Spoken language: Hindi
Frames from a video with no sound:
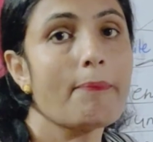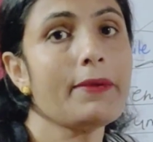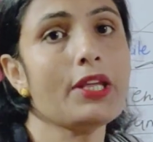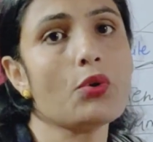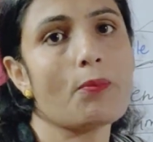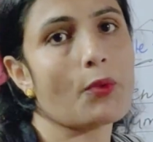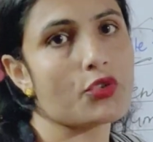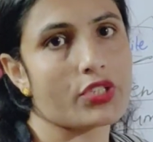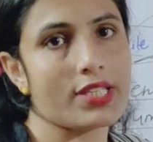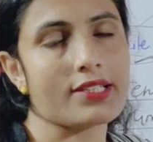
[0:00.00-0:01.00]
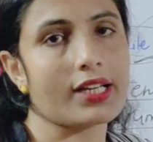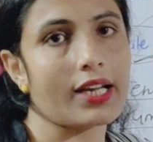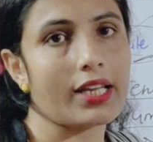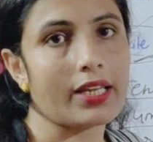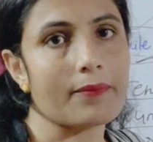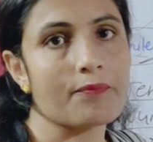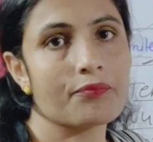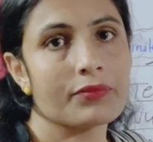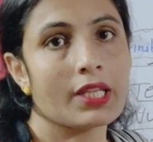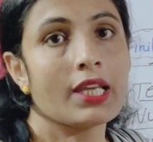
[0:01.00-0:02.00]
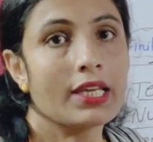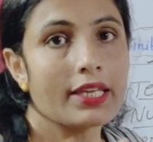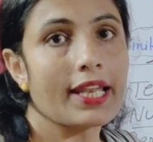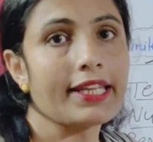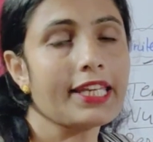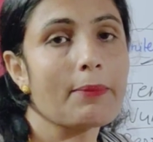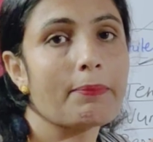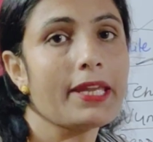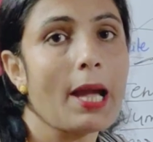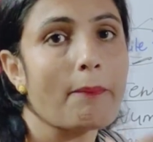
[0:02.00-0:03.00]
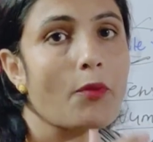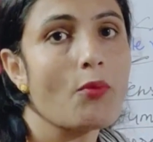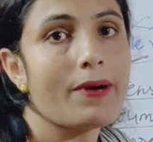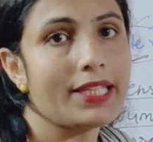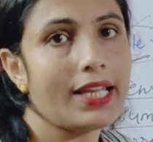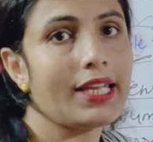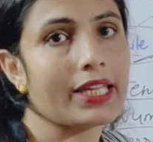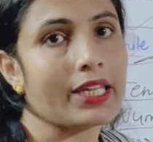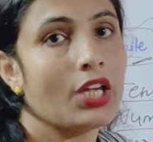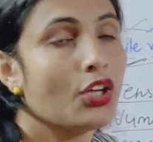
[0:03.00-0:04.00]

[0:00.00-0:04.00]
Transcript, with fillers: अपने रूप को चेंज कर ले यानी कि अपने आप को बदल ले